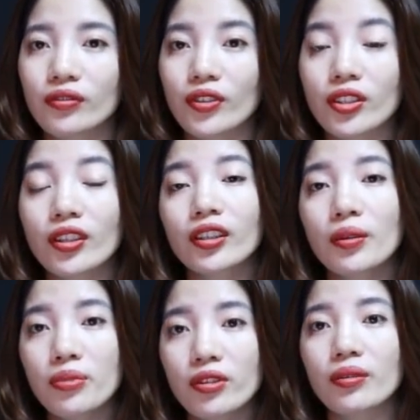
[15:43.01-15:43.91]
và những cái
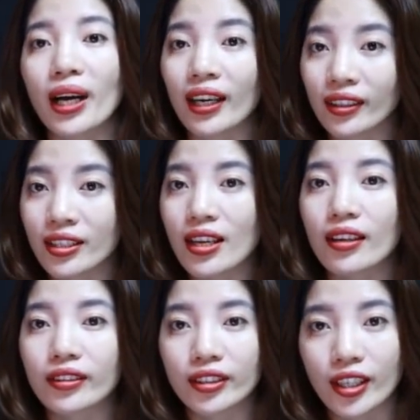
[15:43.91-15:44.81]
tâm sự mà khán thính
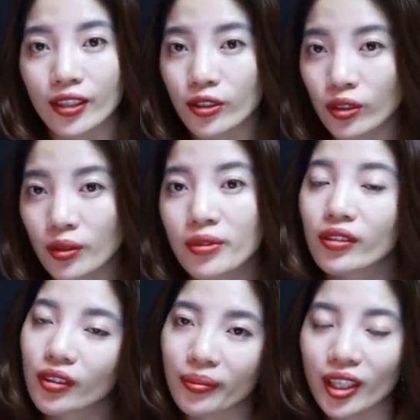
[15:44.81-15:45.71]
giả gửi đến cho tâm
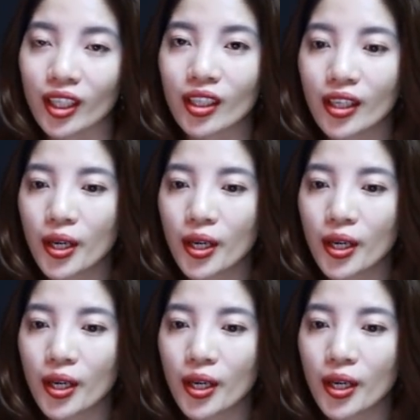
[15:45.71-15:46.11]
sự thầm kín.